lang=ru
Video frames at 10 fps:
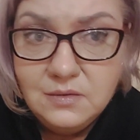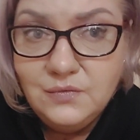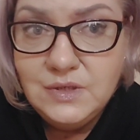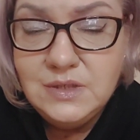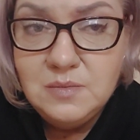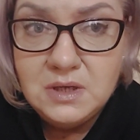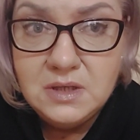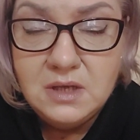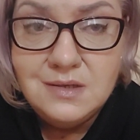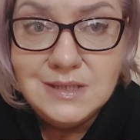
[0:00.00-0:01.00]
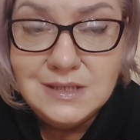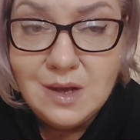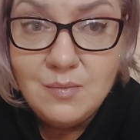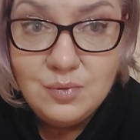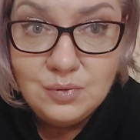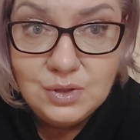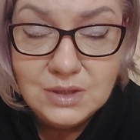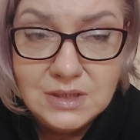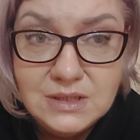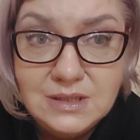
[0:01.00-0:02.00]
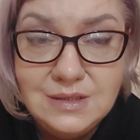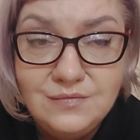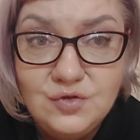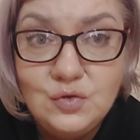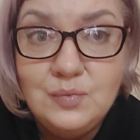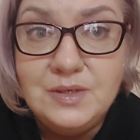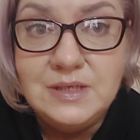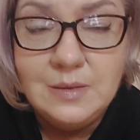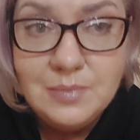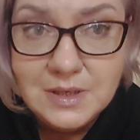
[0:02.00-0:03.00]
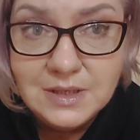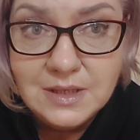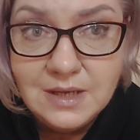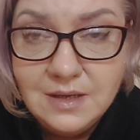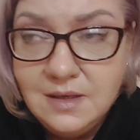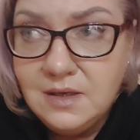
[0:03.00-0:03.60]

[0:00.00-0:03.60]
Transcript: видимо, она запуталась и все позабыла,